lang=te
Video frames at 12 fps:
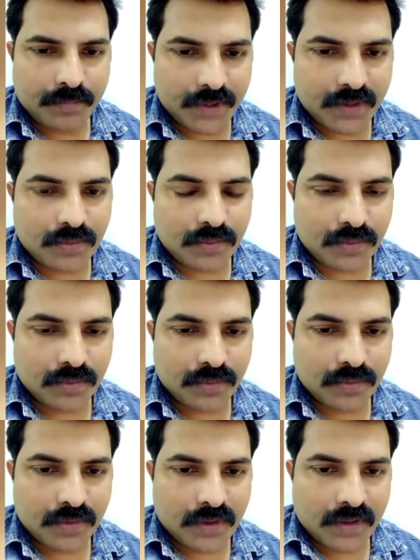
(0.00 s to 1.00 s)
మీకు
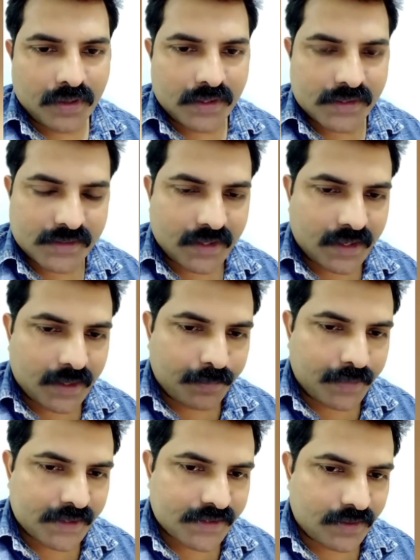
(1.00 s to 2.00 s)
ఇస్తాను
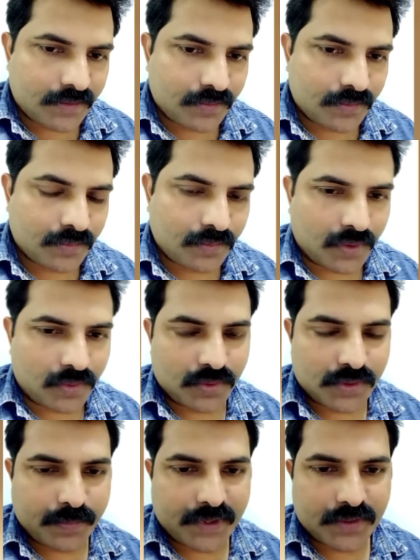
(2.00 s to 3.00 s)
రిప్లై ఇస్తాను
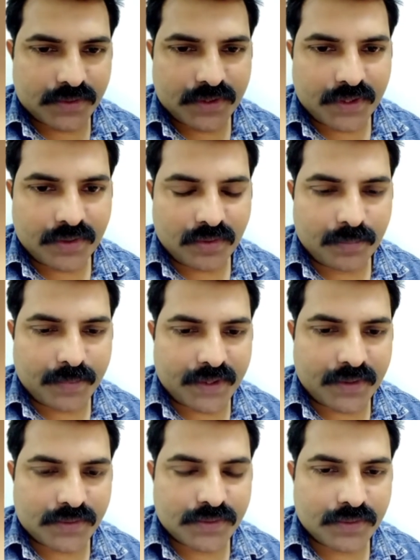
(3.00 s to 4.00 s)
ఒకరోజు పట్టొచ్చు రెండు రోజులు
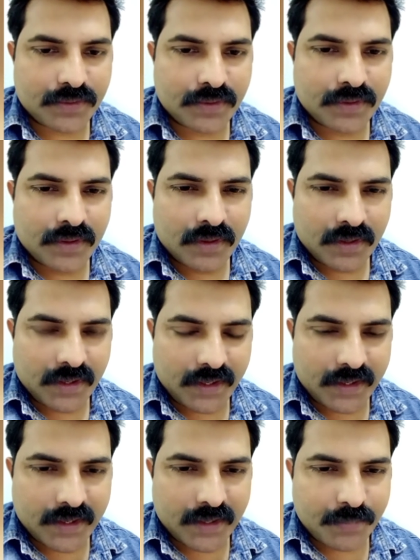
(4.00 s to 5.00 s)
పట్టొచ్చు
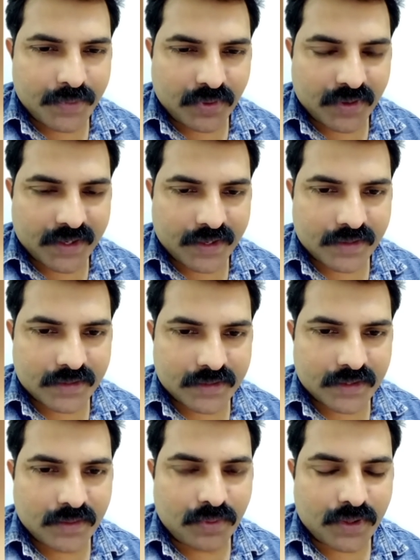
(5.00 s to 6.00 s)
ఏంటంటే మీరు ఒక్కరే కాదు
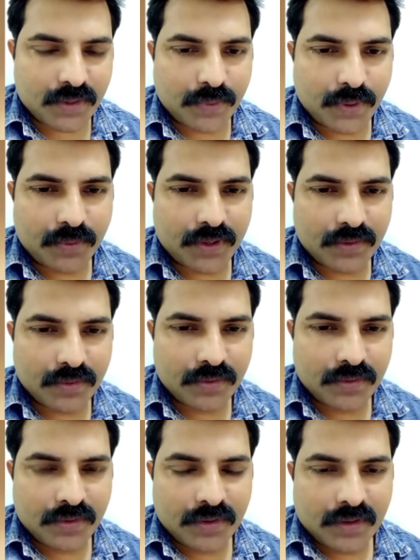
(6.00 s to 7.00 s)
కదా వన్ బై వన్
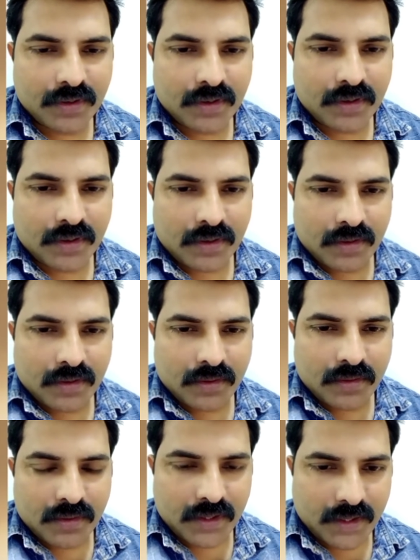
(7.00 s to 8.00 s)

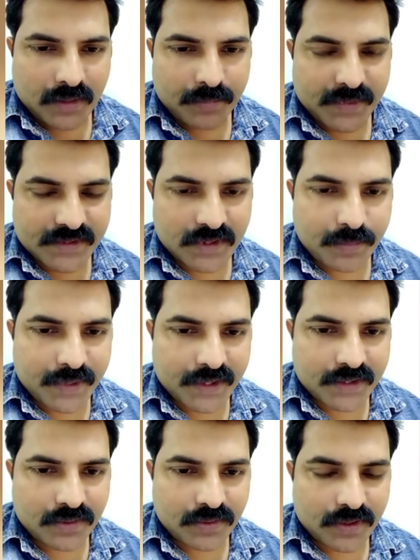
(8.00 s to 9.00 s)
ఇలాగ మెసేజ్లు
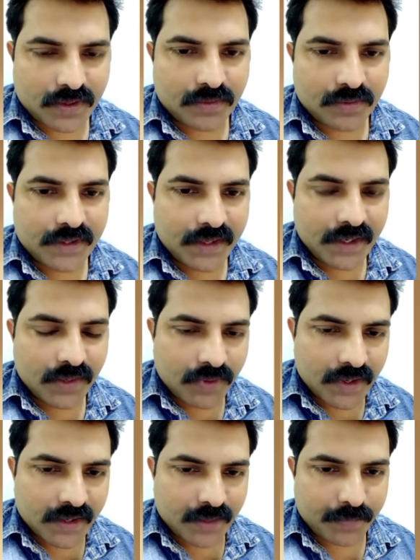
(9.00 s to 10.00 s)
పెడతాను ఉంటారు ఇన్ని
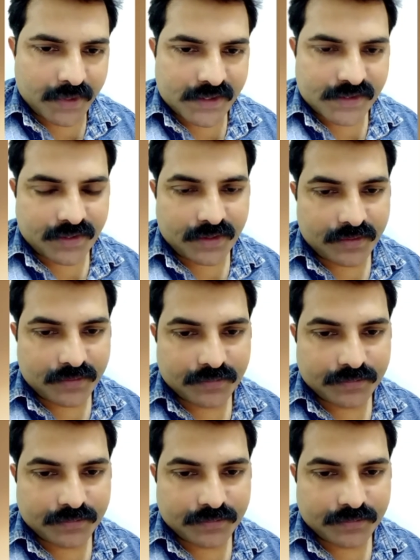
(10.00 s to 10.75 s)
వాళ్ళకి రిప్లై ఇస్తాను